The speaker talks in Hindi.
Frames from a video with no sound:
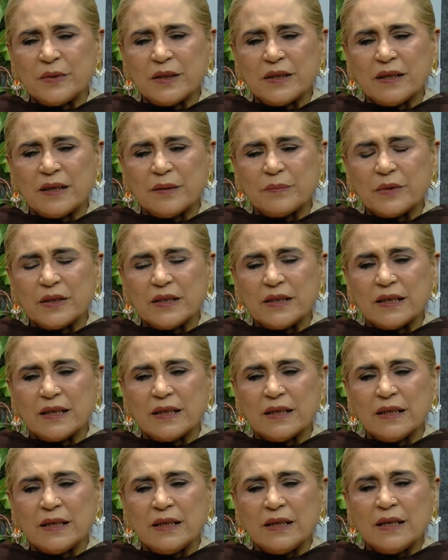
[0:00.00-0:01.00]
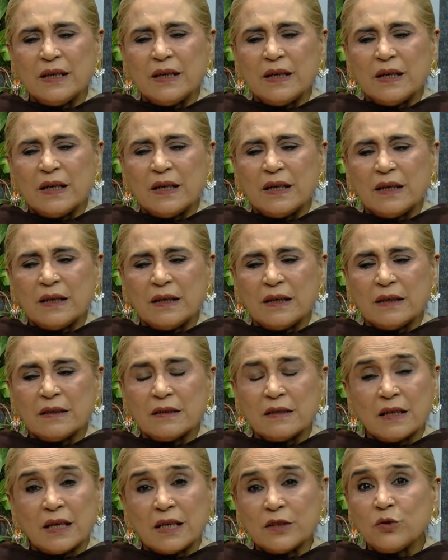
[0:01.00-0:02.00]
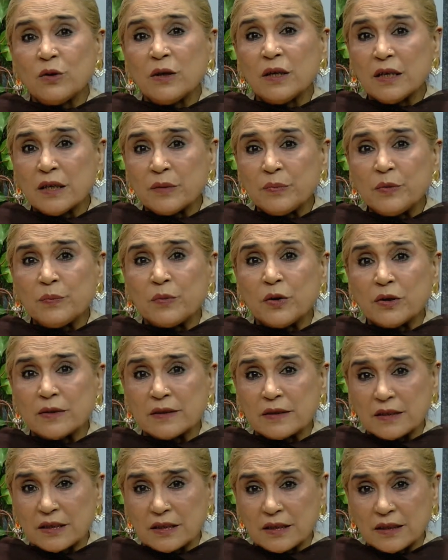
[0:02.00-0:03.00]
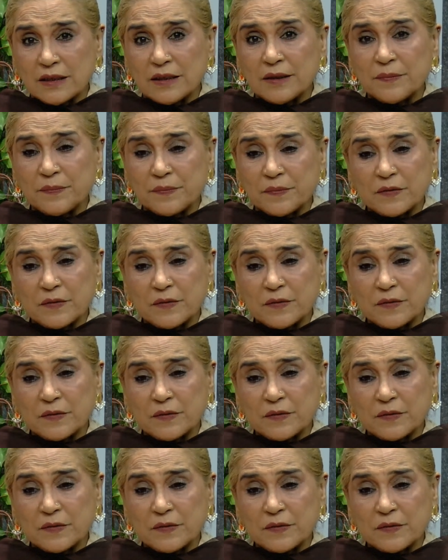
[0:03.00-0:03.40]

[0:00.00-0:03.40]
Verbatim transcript: भी काम किया है सिराजुल हक भी बहुत अच्छे हैं